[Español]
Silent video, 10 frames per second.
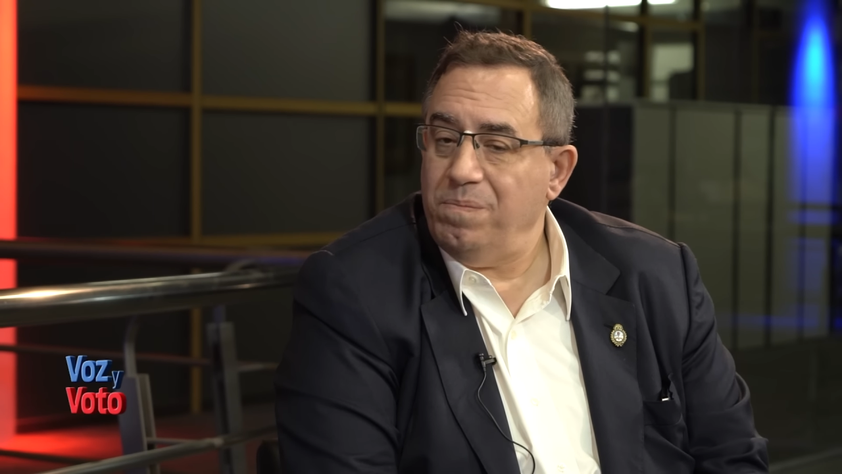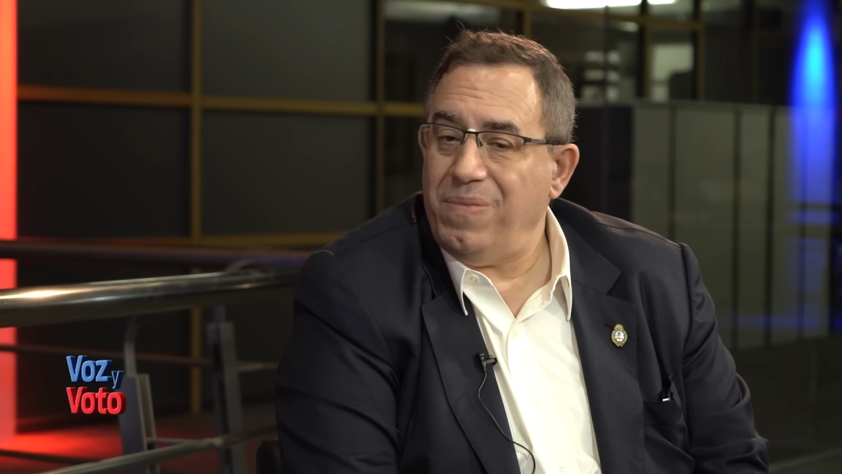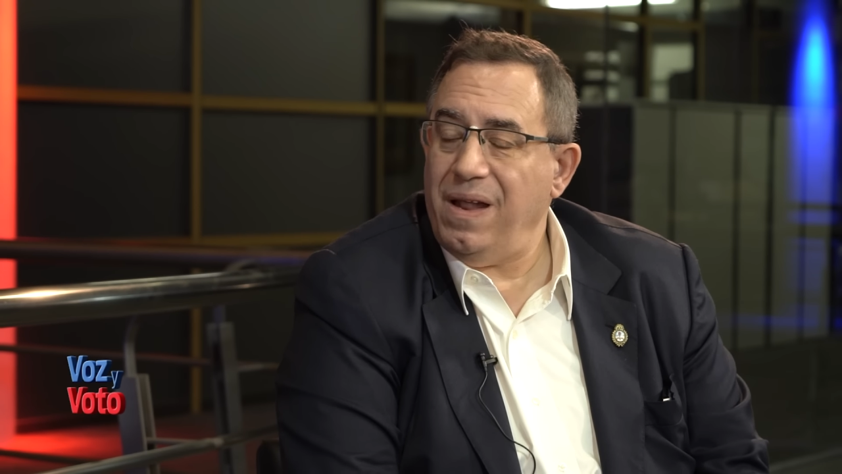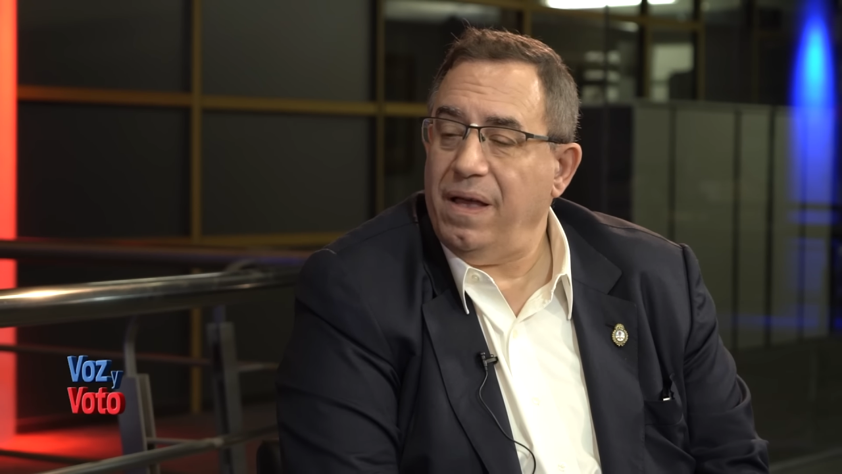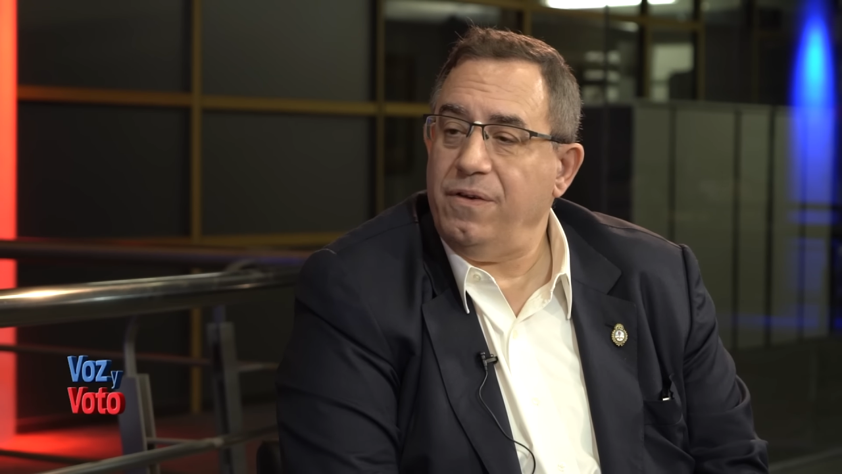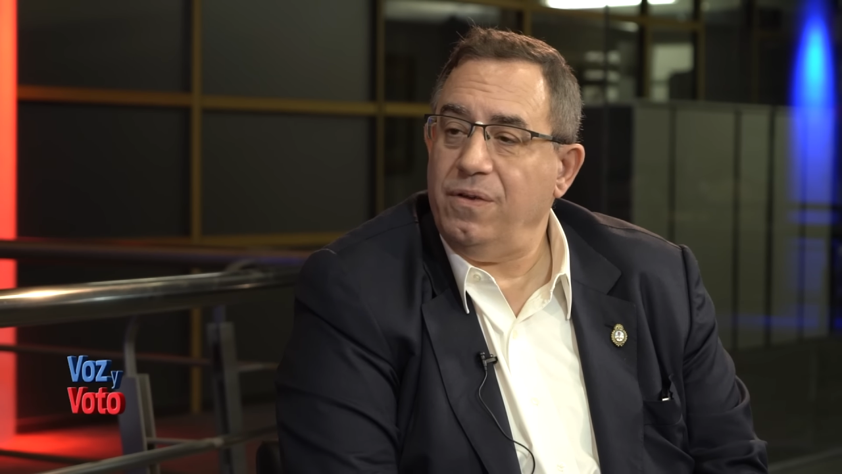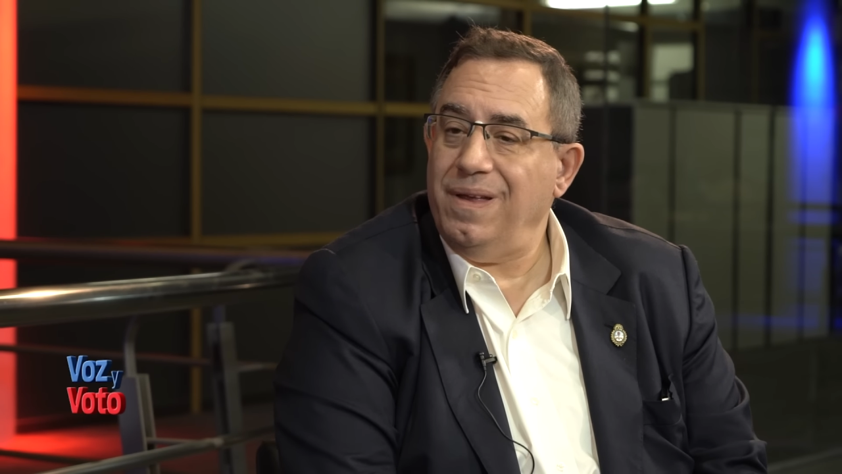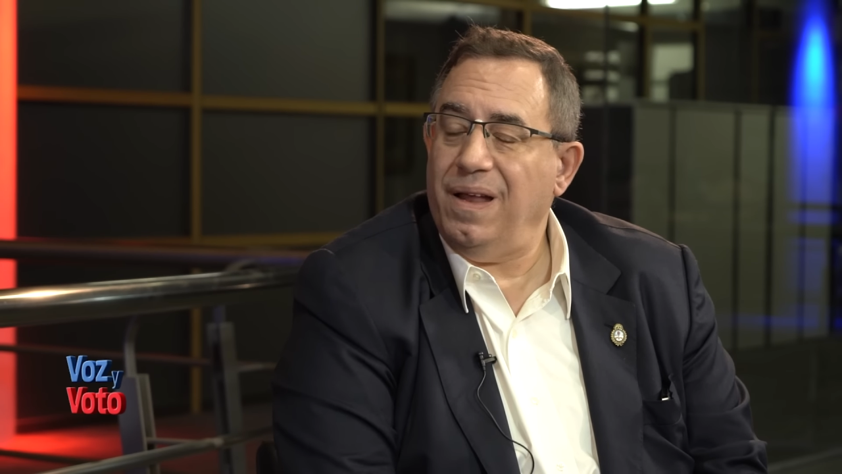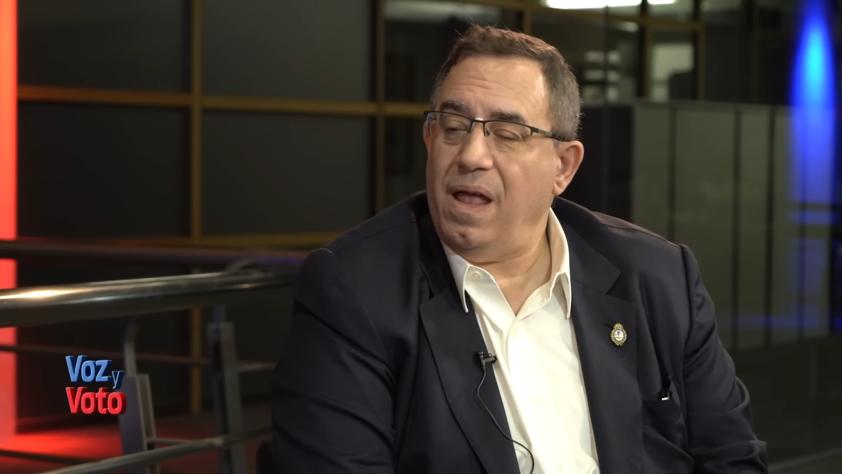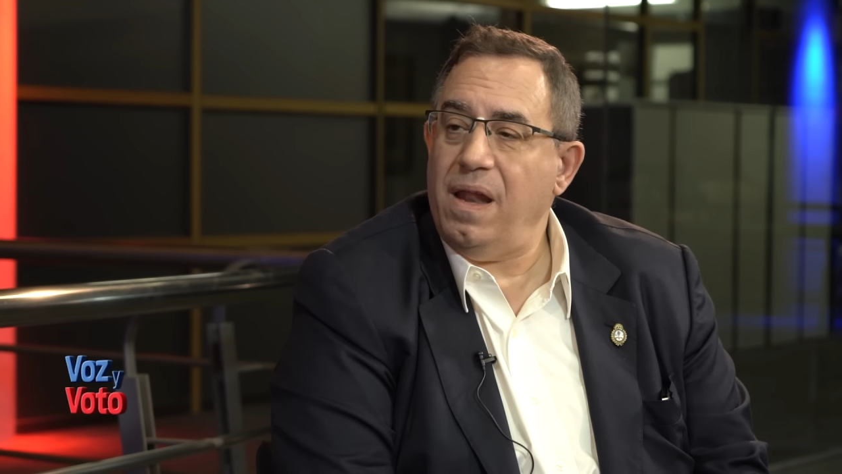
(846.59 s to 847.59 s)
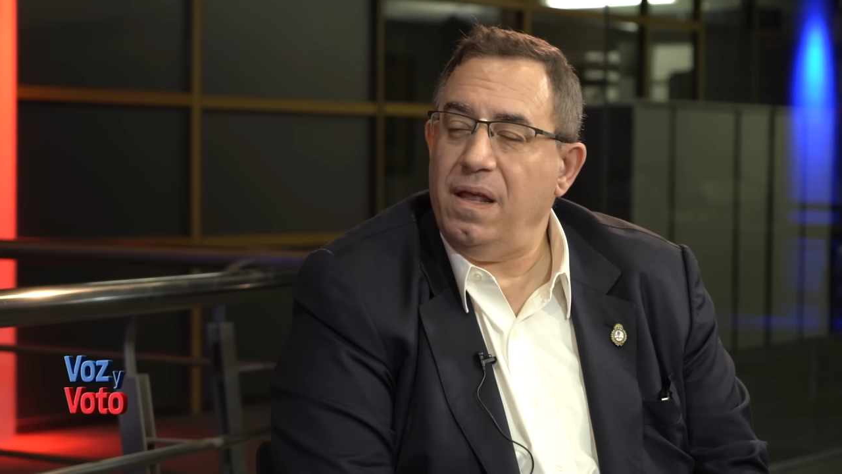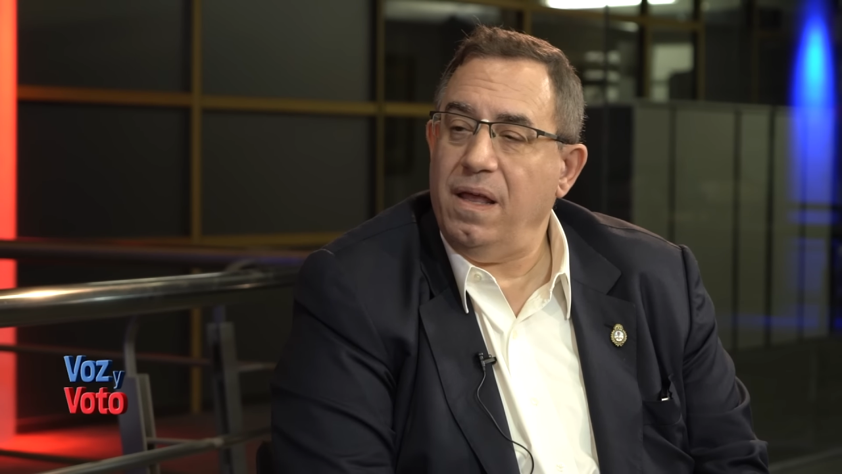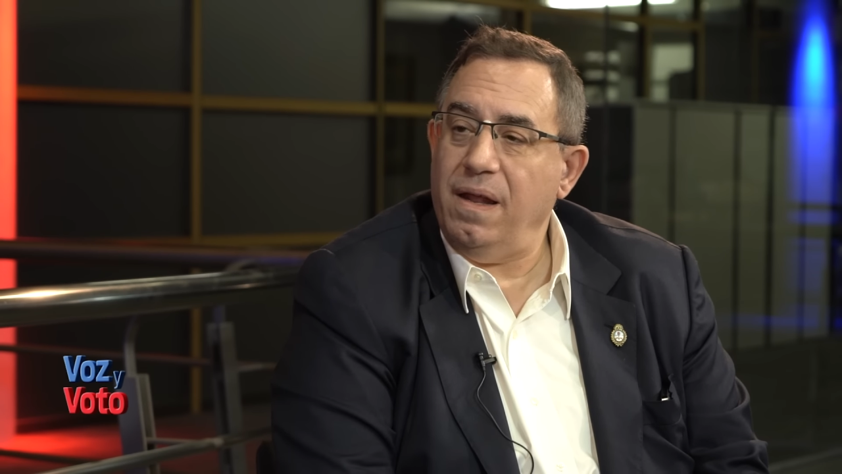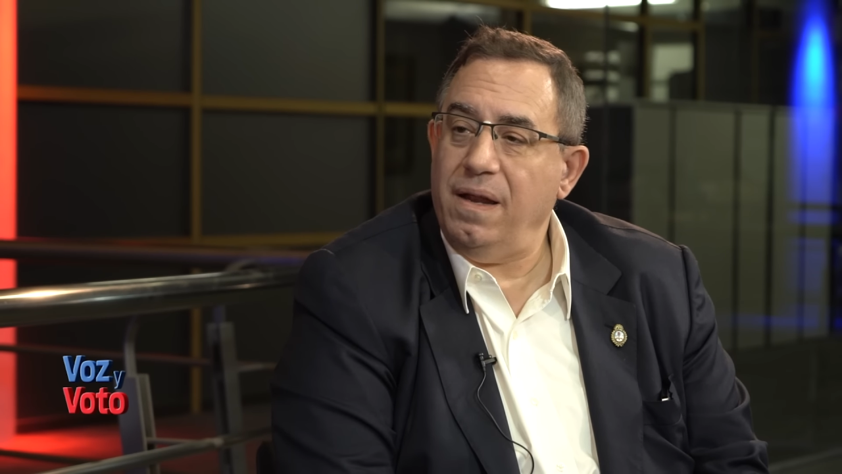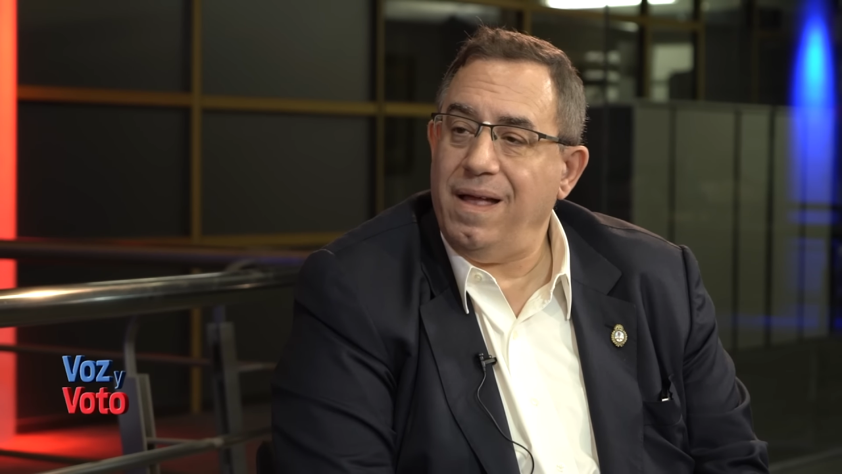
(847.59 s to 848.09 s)
para que yo declare
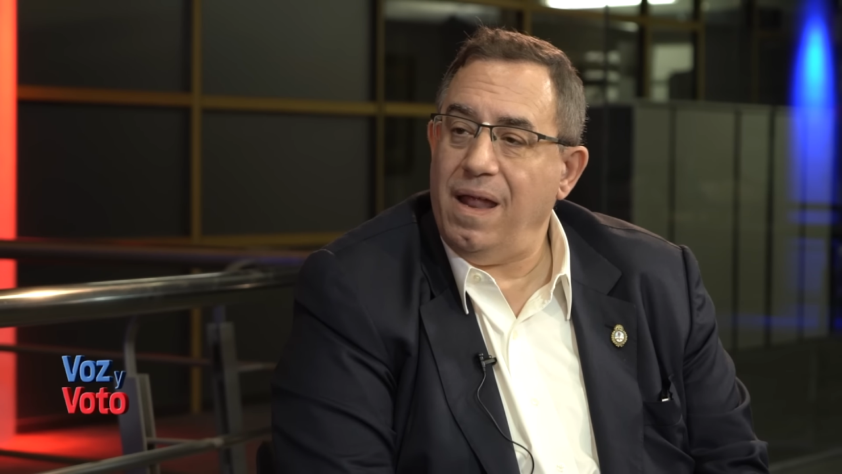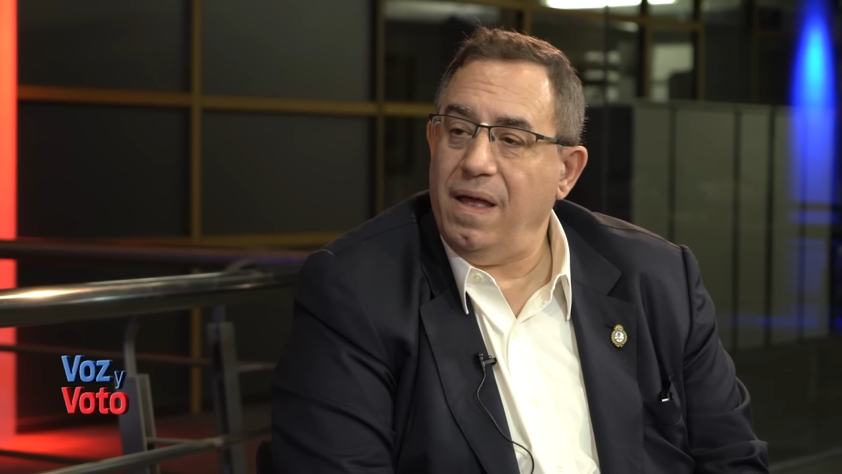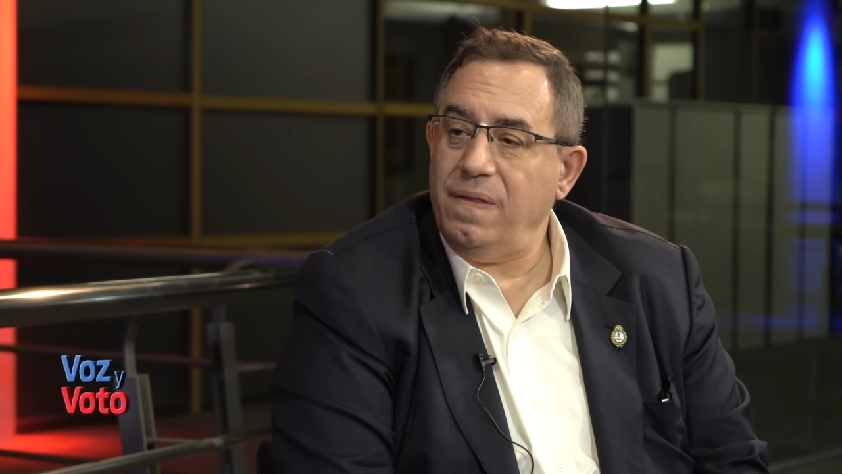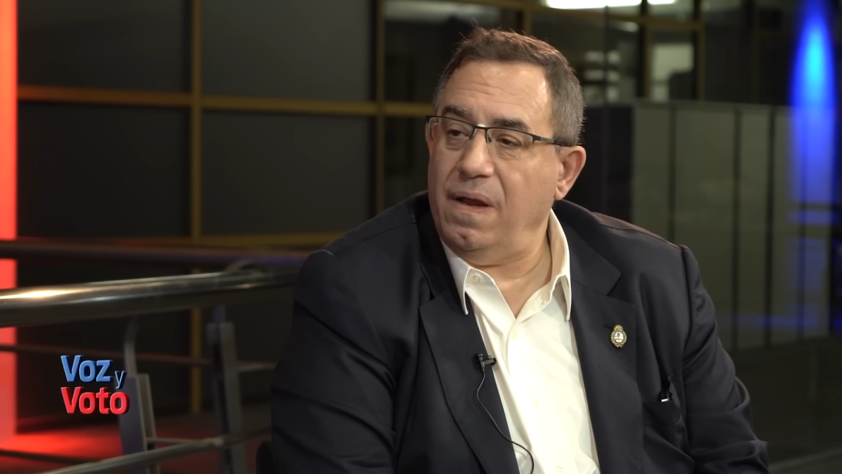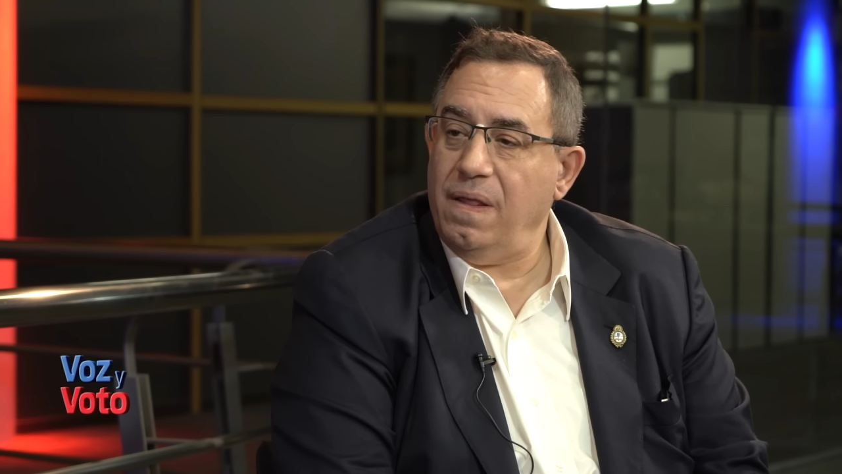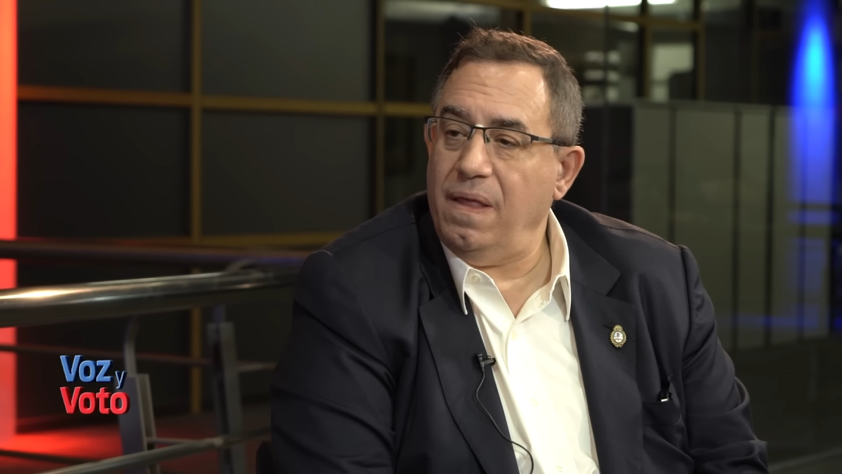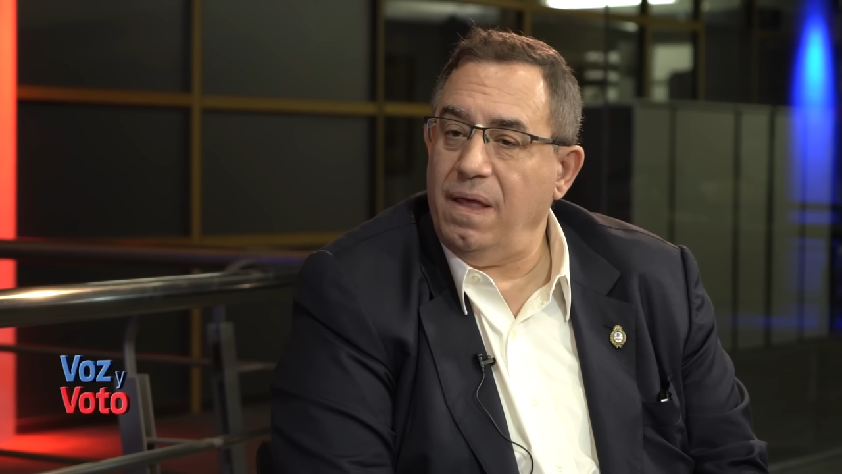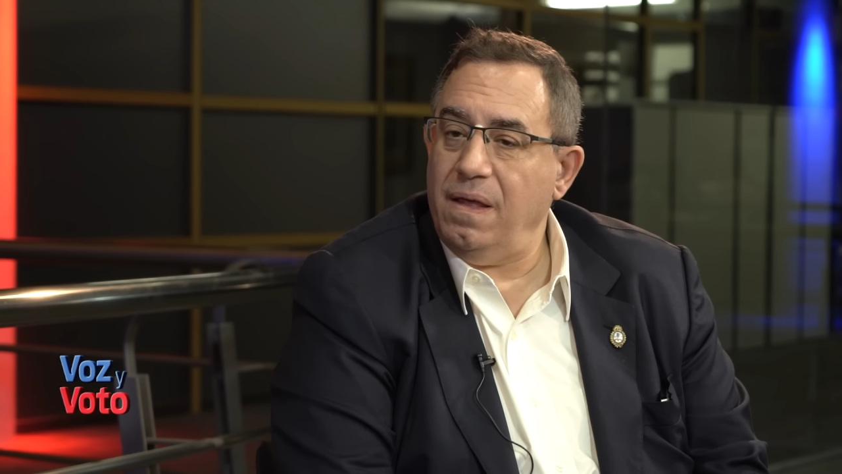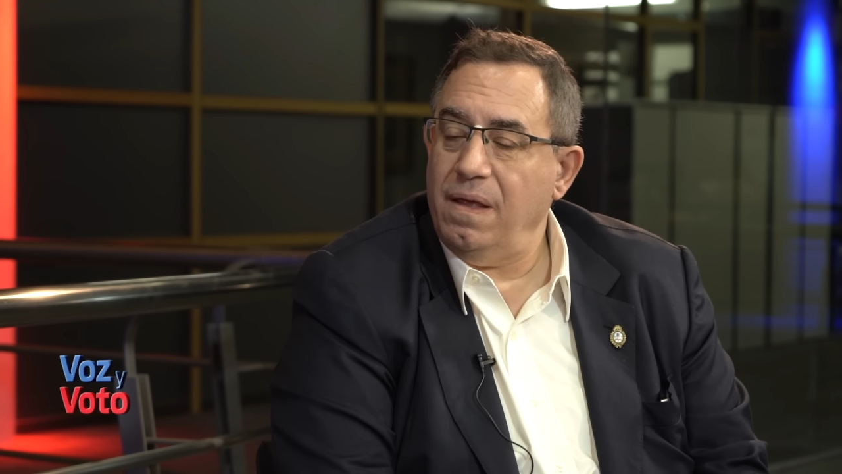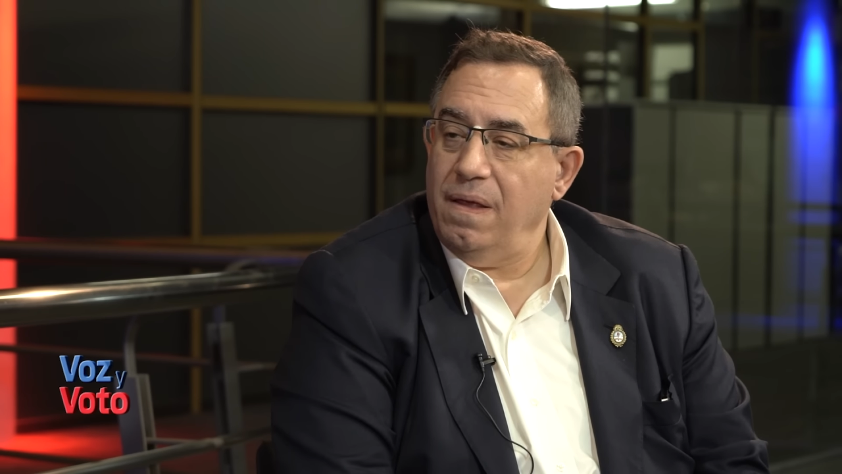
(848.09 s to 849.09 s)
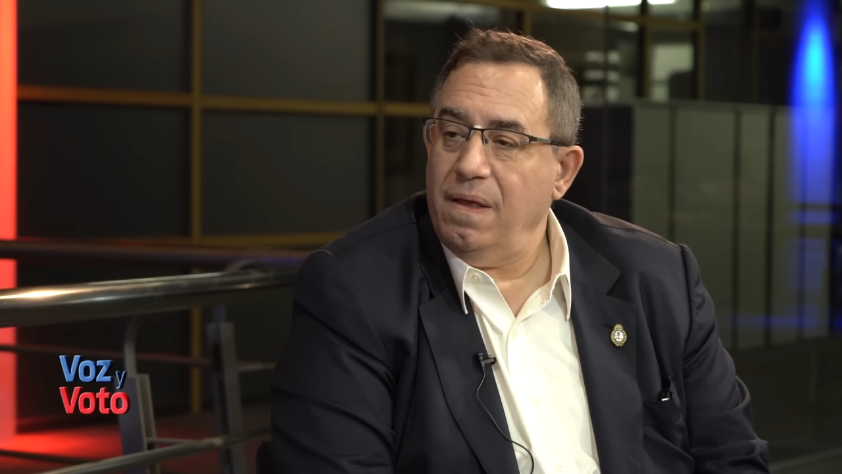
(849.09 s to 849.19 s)
en carácter de